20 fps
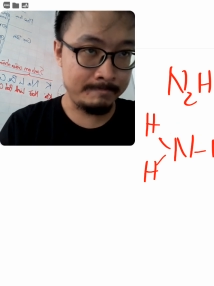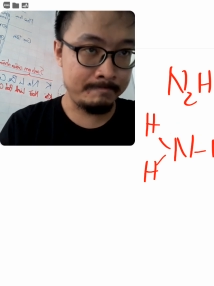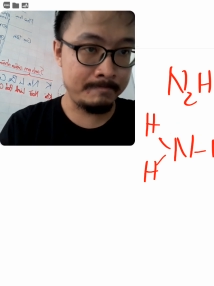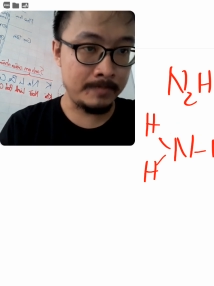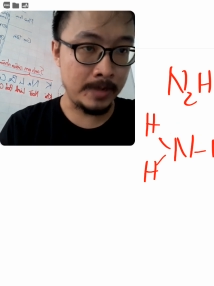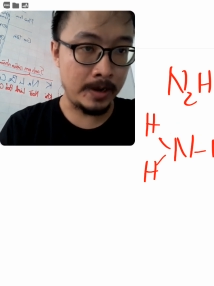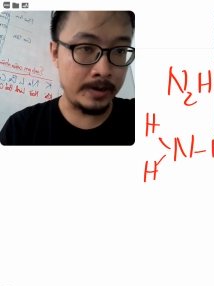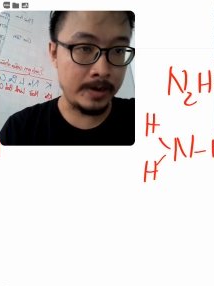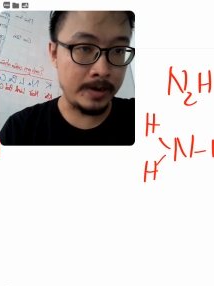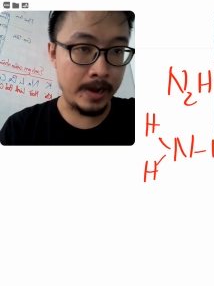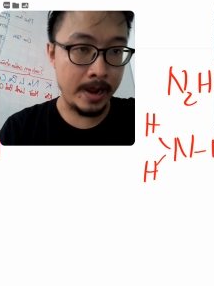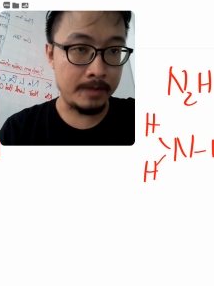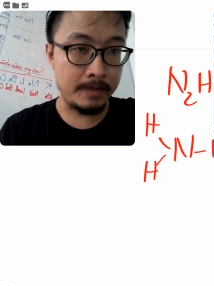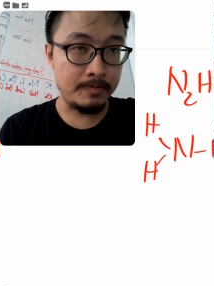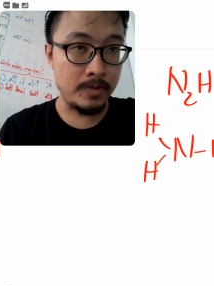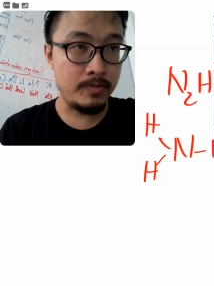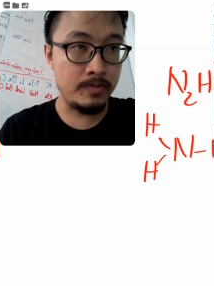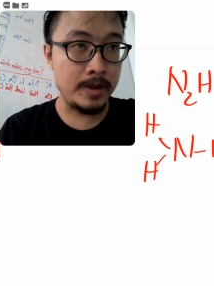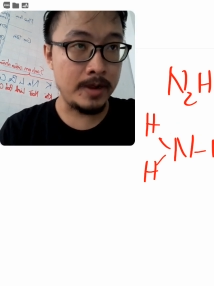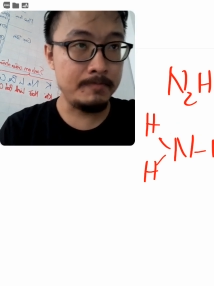gọi dạ, là h
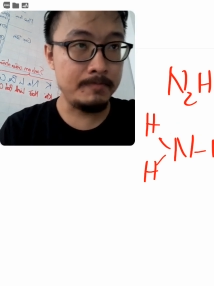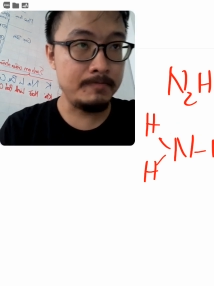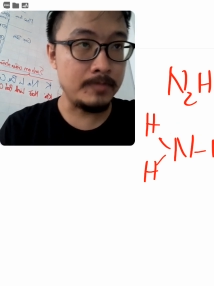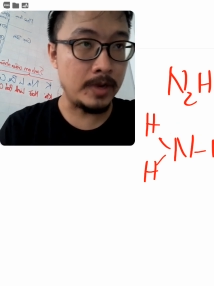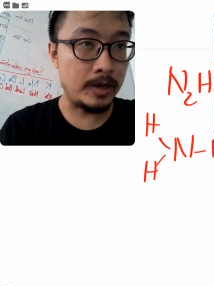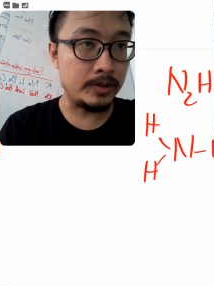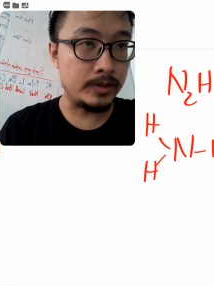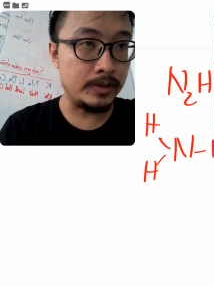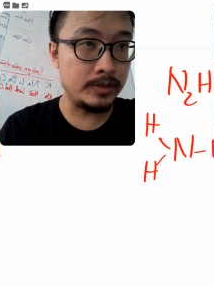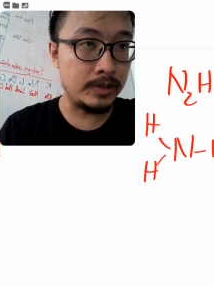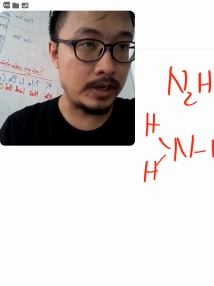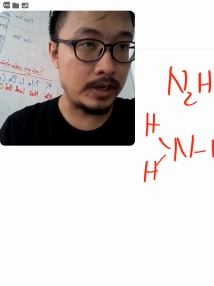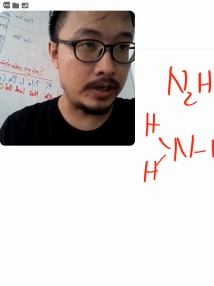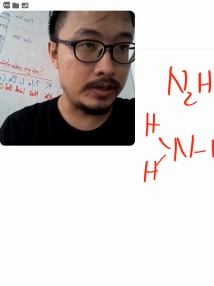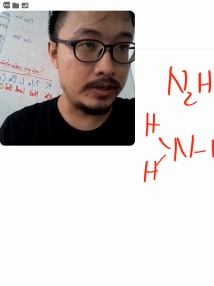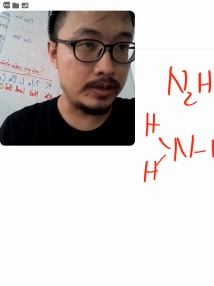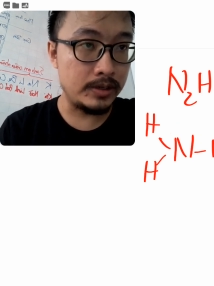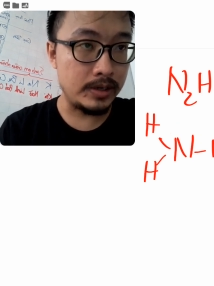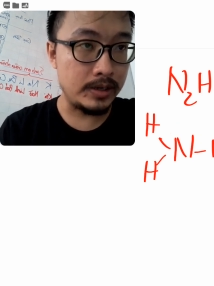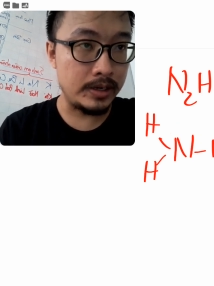4 đấy rồi tương tự
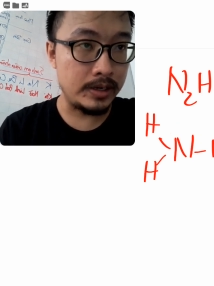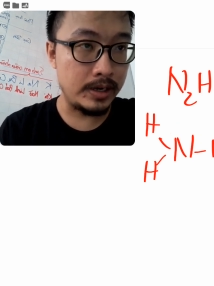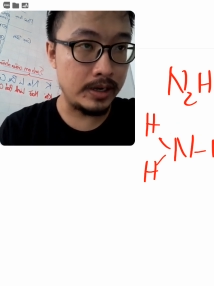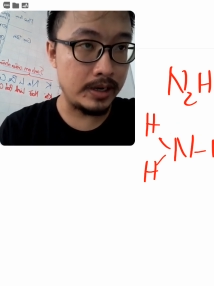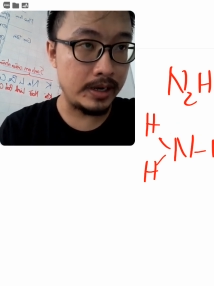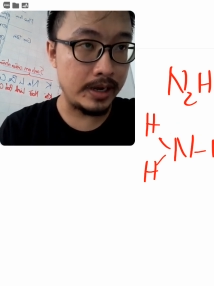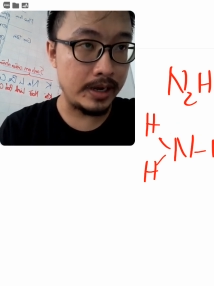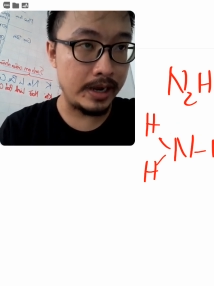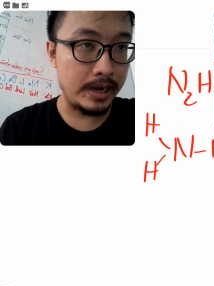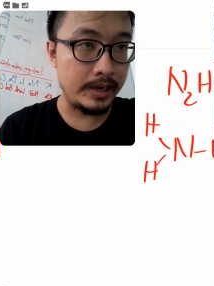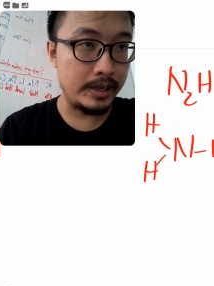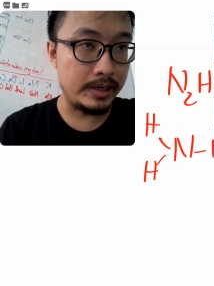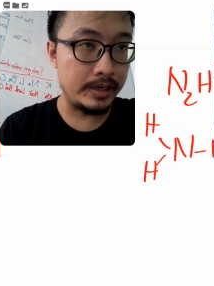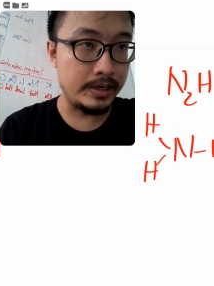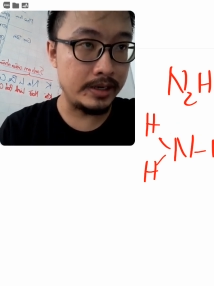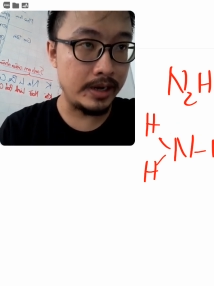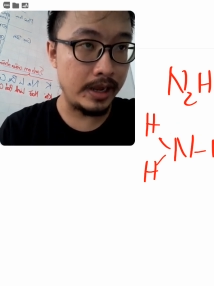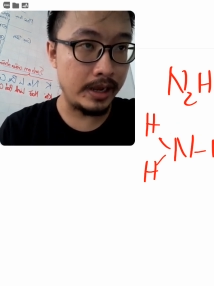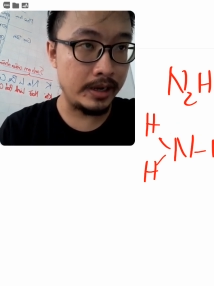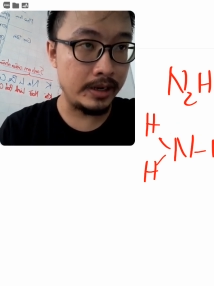N2 thì
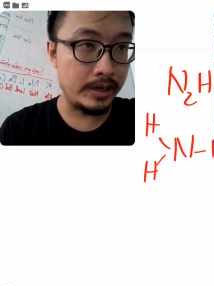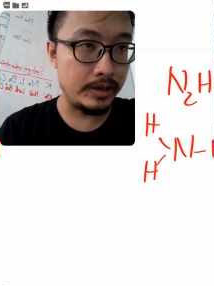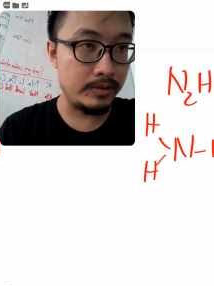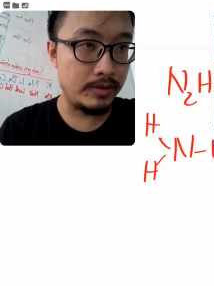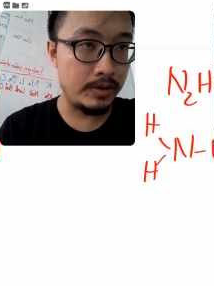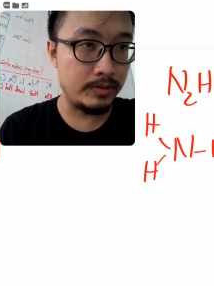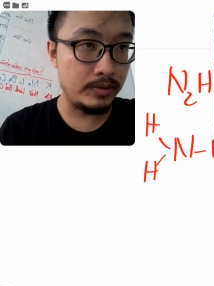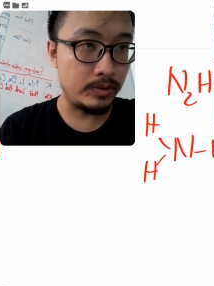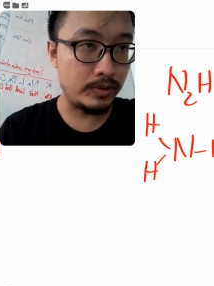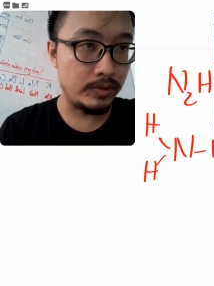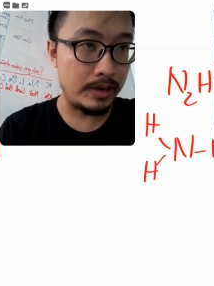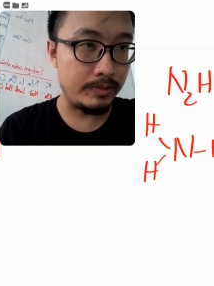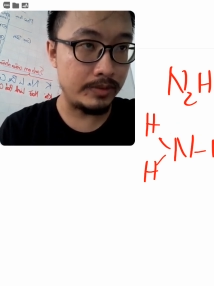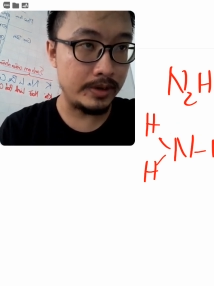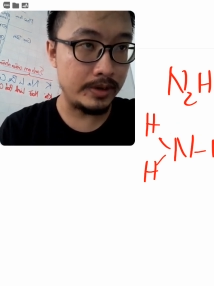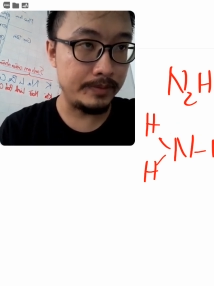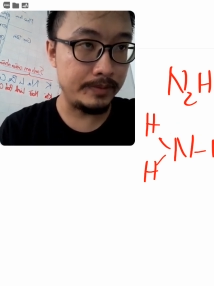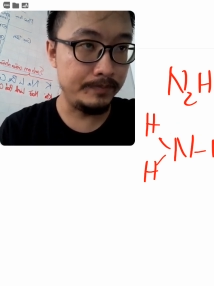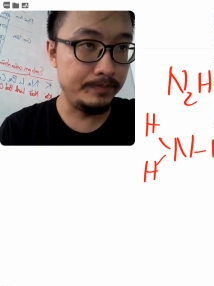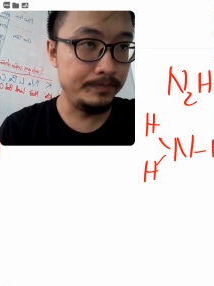kinh điển này đúng không thuộc lòng
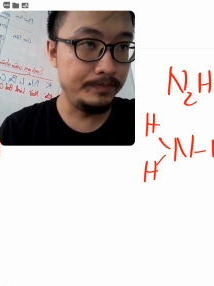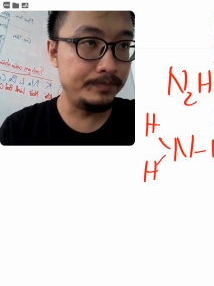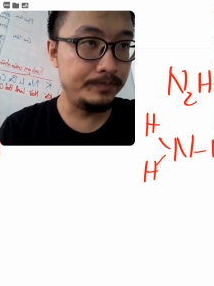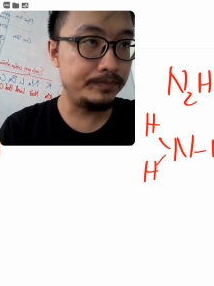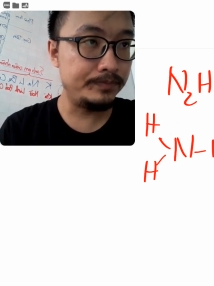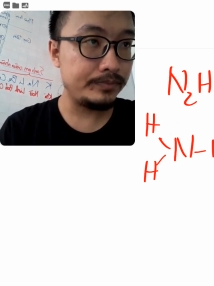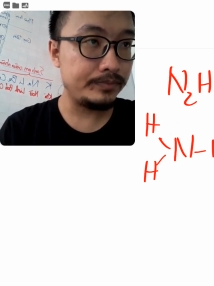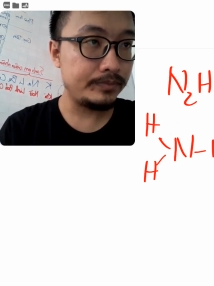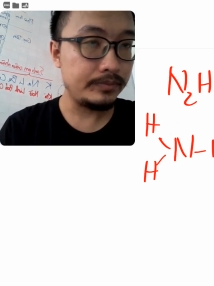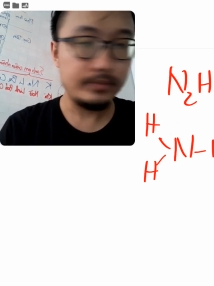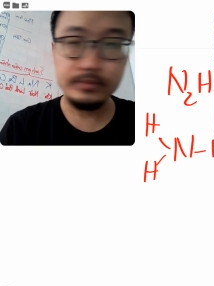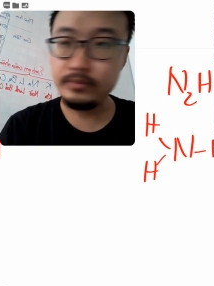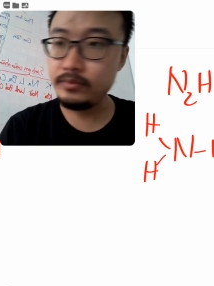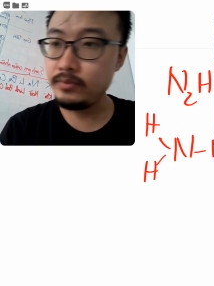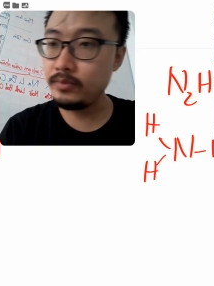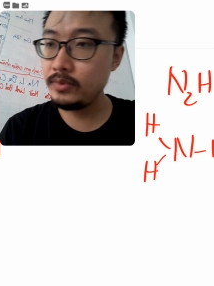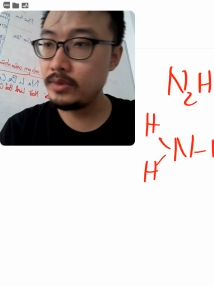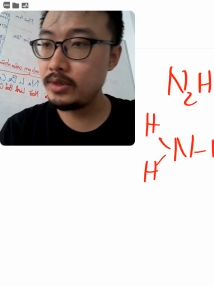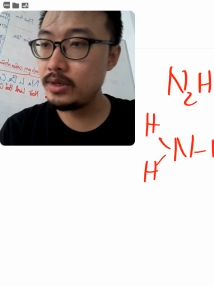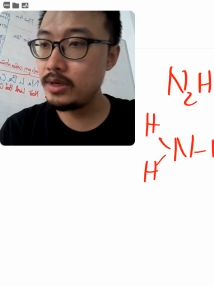rồi
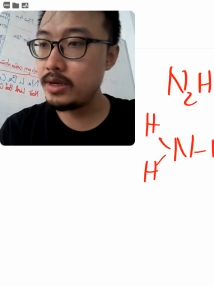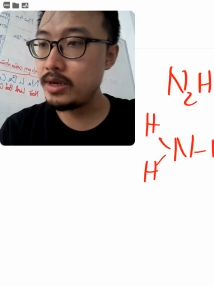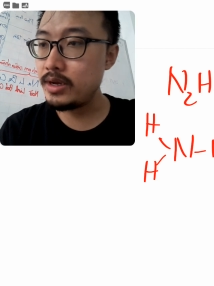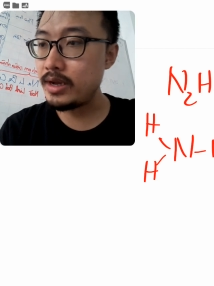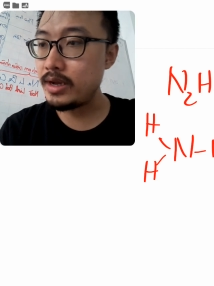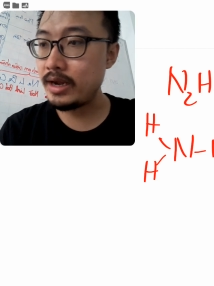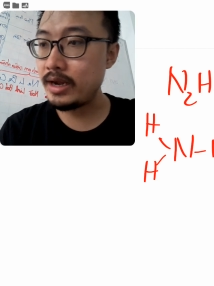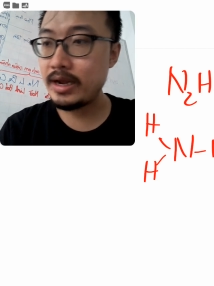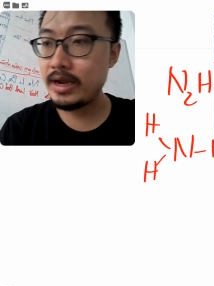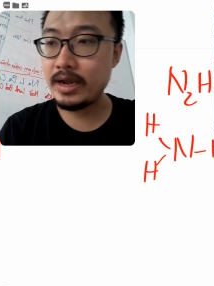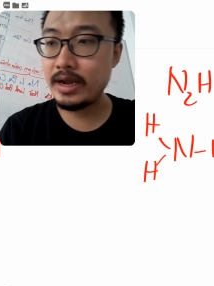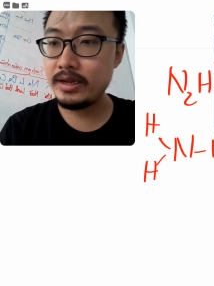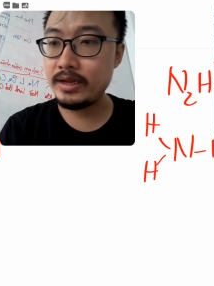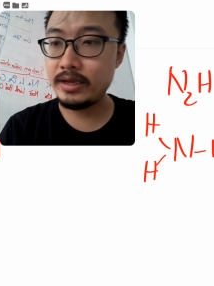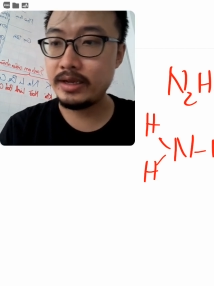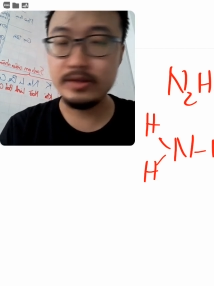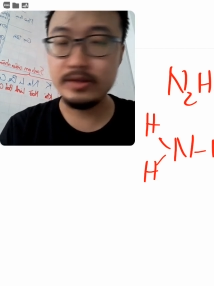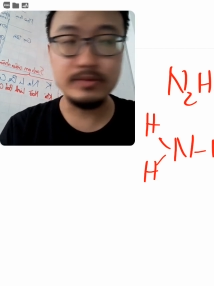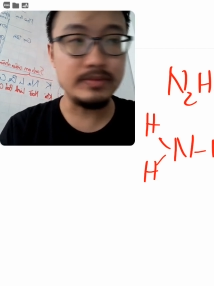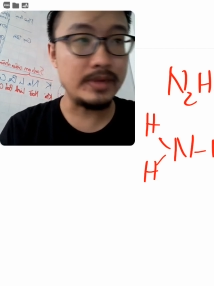H2
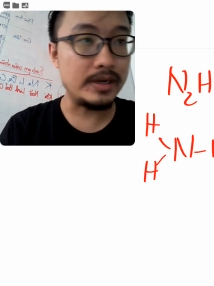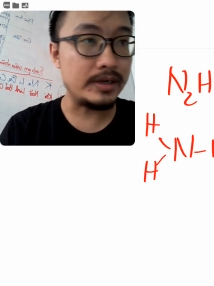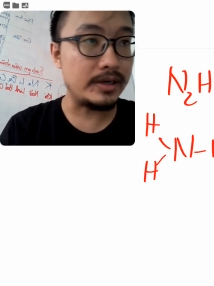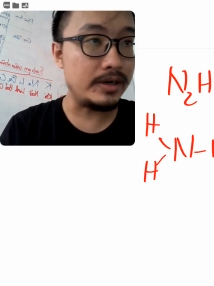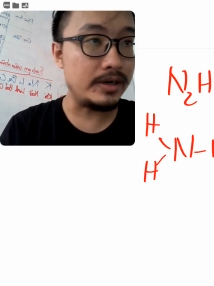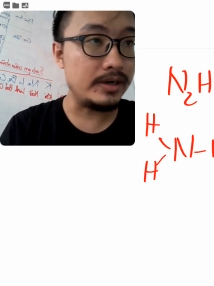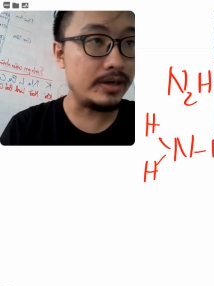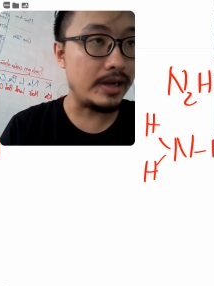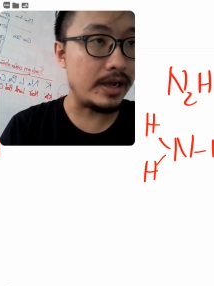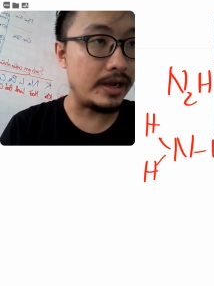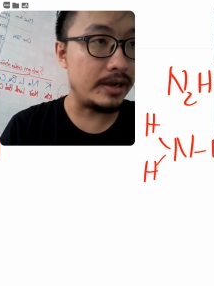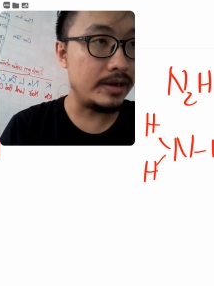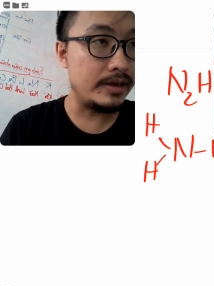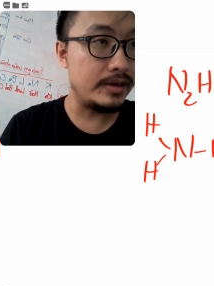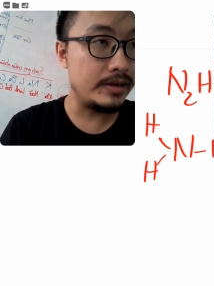thì chúng ta có là